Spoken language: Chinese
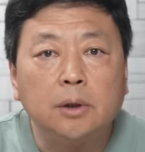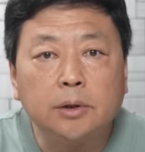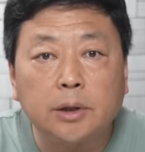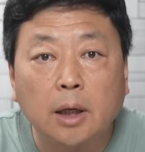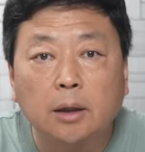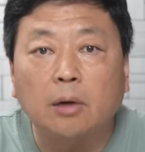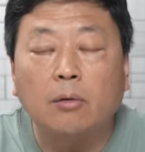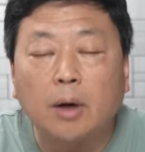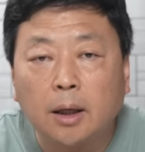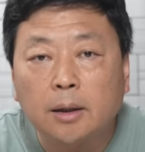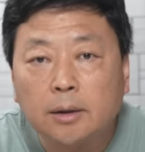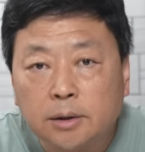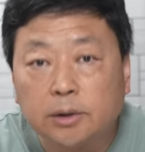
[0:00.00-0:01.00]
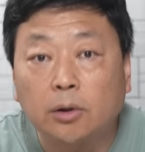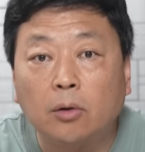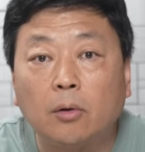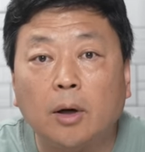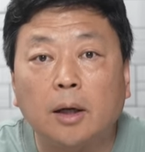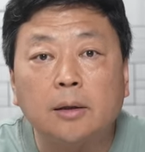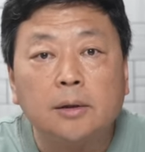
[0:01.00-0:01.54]
这样的话，以
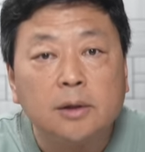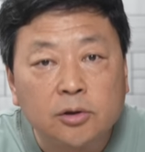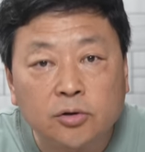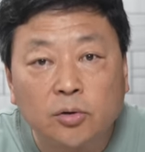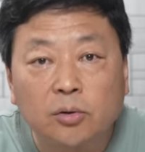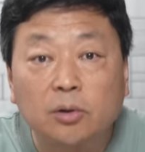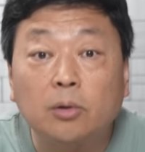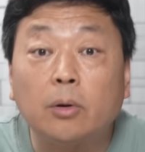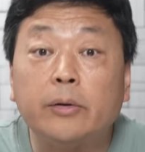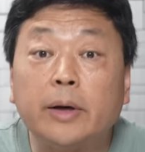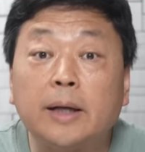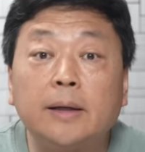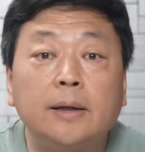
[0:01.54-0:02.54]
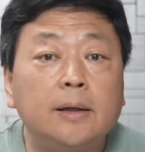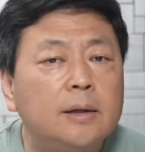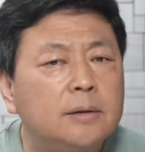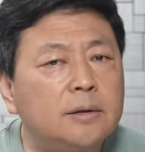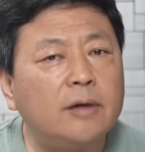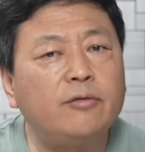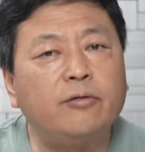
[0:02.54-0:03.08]
后啊，所有的官员
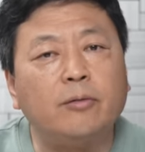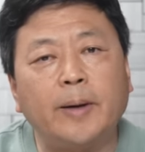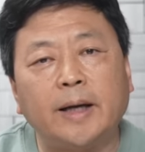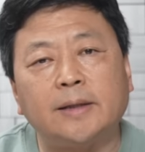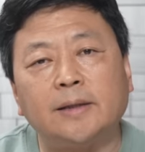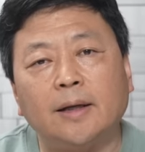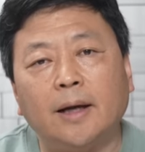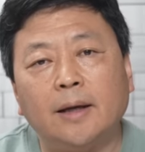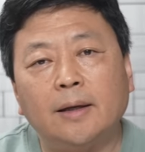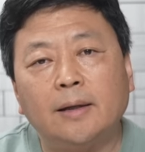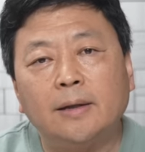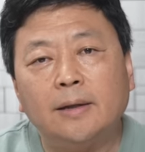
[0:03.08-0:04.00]
再腐败起来，